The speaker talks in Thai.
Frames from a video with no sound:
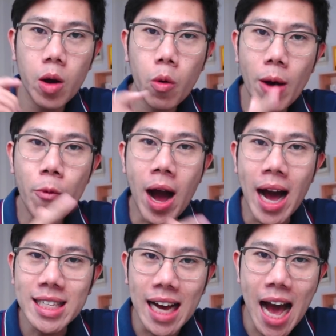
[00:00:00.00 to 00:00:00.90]
ความหวัง
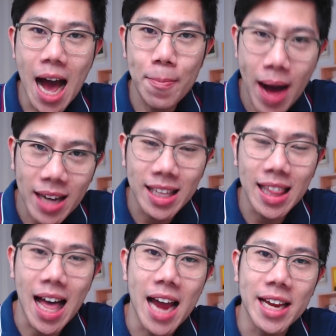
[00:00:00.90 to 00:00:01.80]
อสังหาพังท
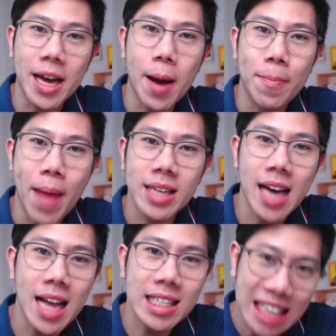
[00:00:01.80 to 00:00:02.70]
ลายนะครับแบงก์
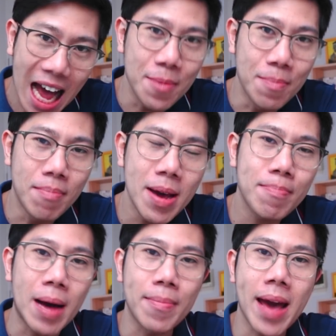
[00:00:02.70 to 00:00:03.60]
ชาติยันไม่
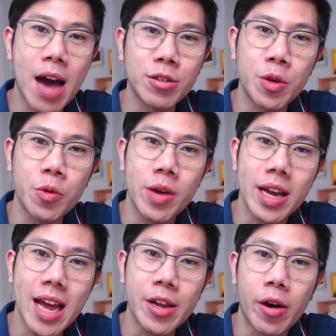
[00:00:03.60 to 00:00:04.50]
ปรับ LTV
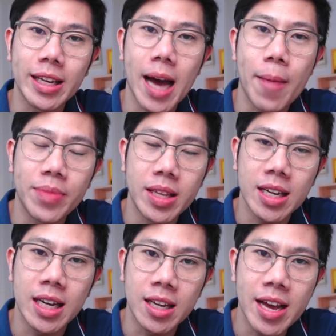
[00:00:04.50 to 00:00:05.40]
แน่นอนครับจะ
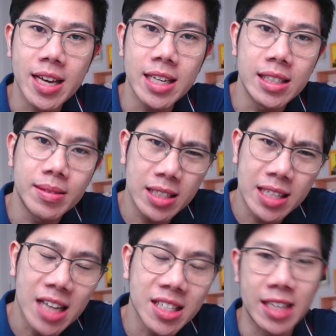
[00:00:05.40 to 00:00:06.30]
เกิดอะไรขึ้นที่
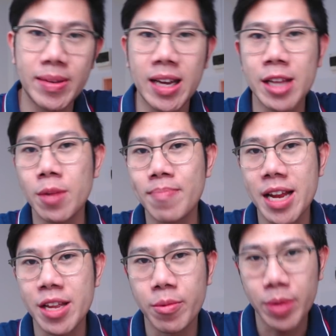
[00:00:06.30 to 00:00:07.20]
ทางสหจะเป็นยังไงต่อไป
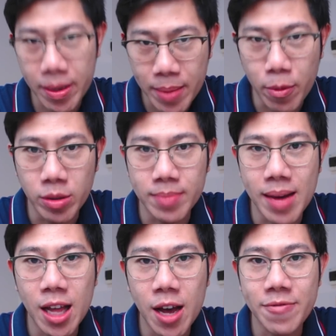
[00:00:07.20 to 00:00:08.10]
เดี๋ยวคลิปนี้ผมจะ
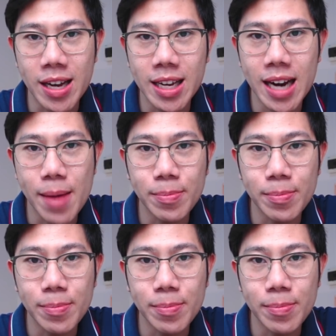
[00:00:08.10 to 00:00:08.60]
มาเล่าให้ฟังนะครับ